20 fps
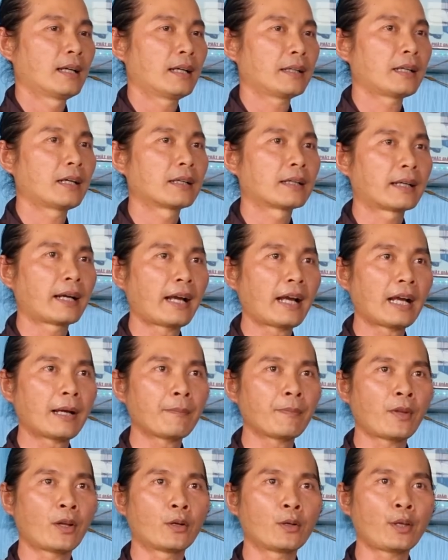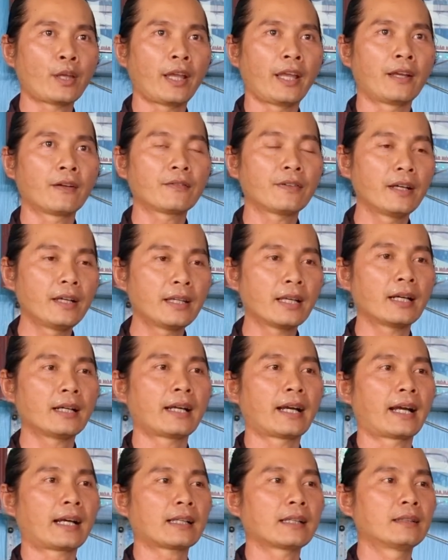Đừng ham những chuyện phi nhân
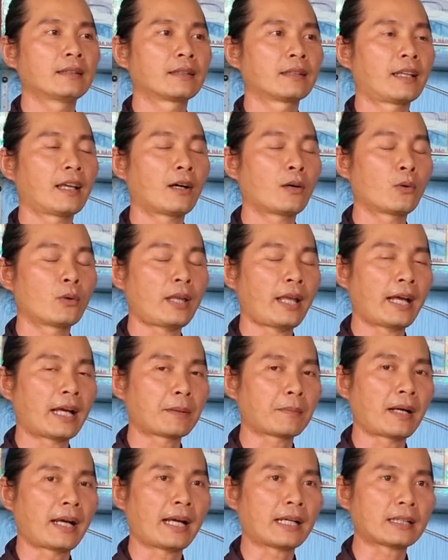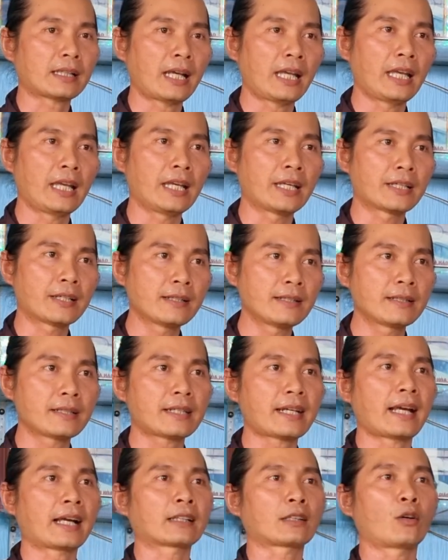gạt lường, dầu vàng bạc đầy rương
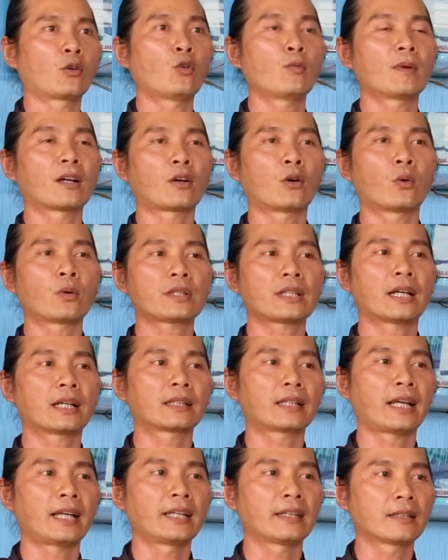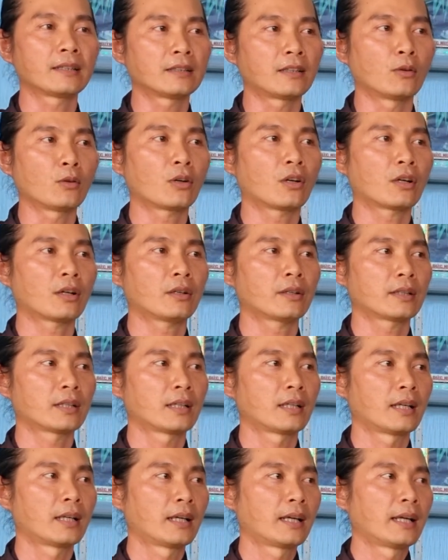tràn tủ mà cuộc trần này chưa đủ con ơi.
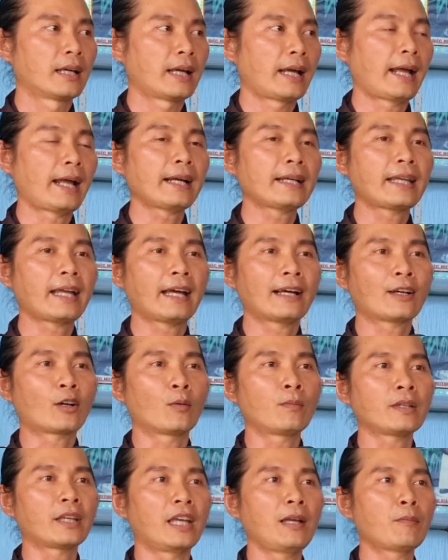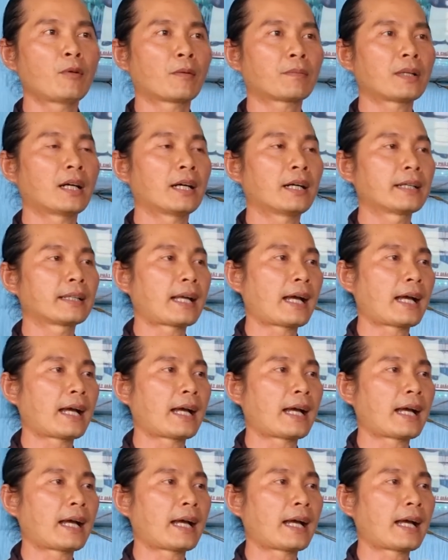Ác gian cũng chỉ một đời,